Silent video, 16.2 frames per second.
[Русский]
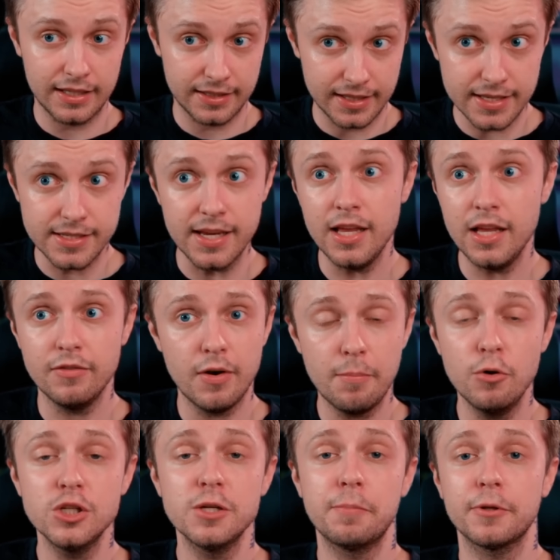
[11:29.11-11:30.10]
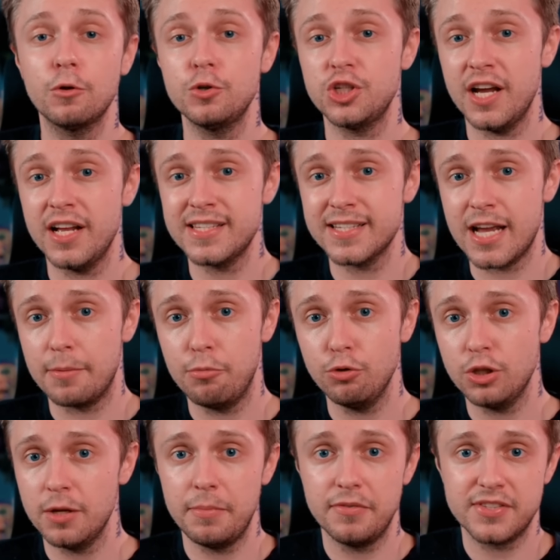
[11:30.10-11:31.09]
На деле вы будете подключаться как
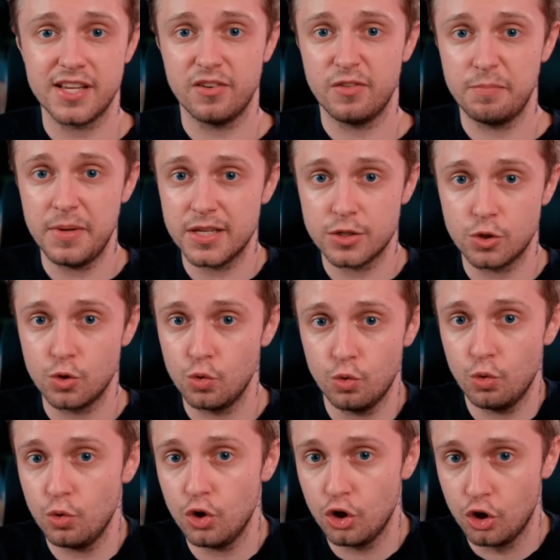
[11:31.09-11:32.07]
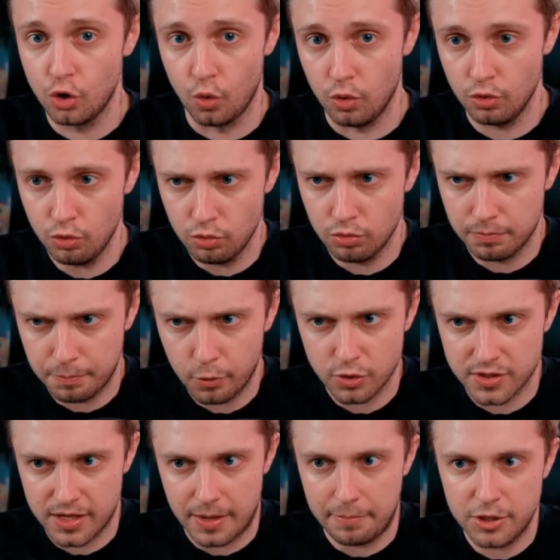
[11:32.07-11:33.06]
будто бы в совместную игру, ну,
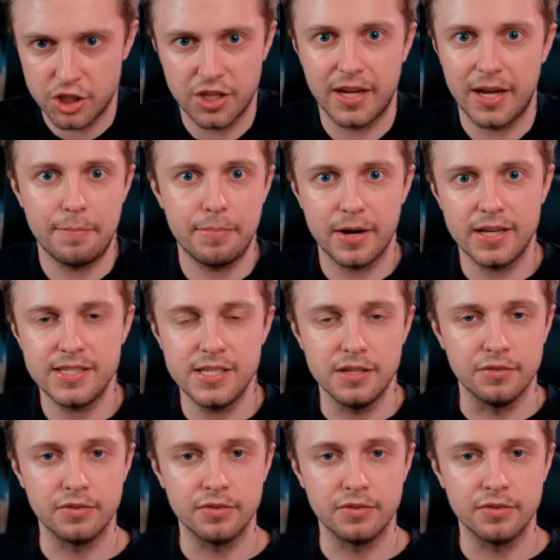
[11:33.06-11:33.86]
просто обычный кооператив.